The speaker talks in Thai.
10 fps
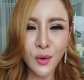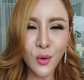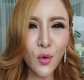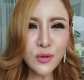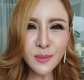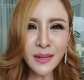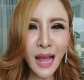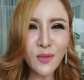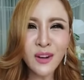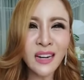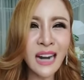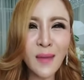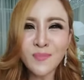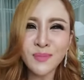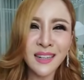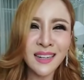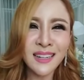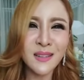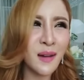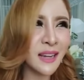ครูจะไม่ถามว่ารับ ห
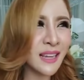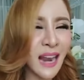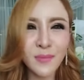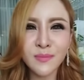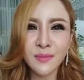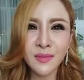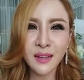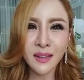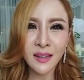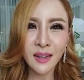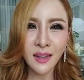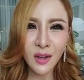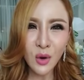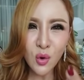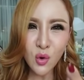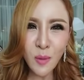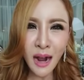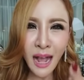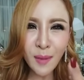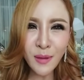รือไม่รับ ครูบัง
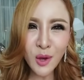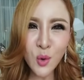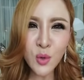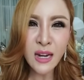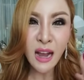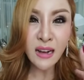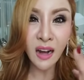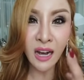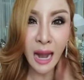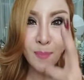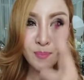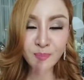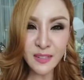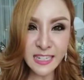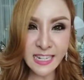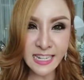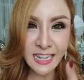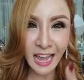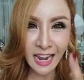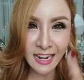คับให้คุณ รับ
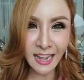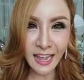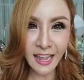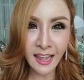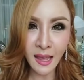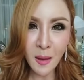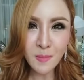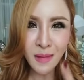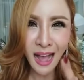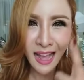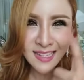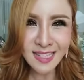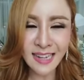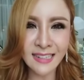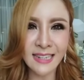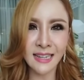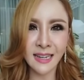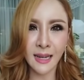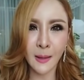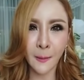DNA มหาเศรษฐี
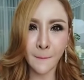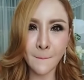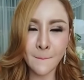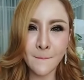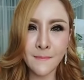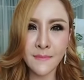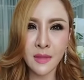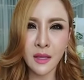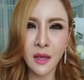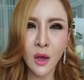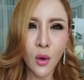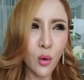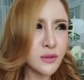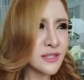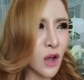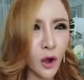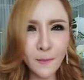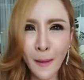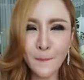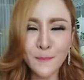ค่ะ โหสอน
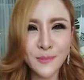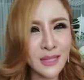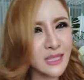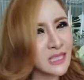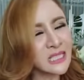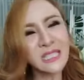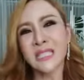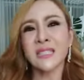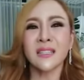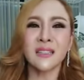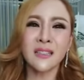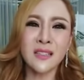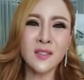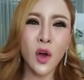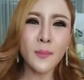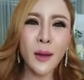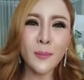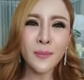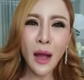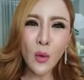แบบ สอนแบบ
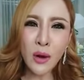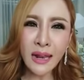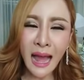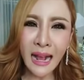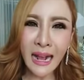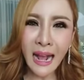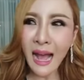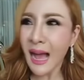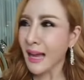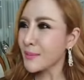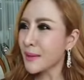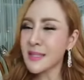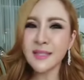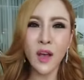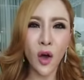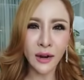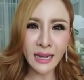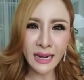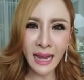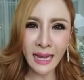เอาหลักการมาสอน
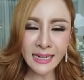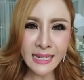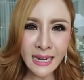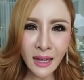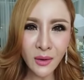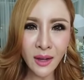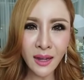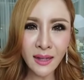ขนาดนี้แล้วอะ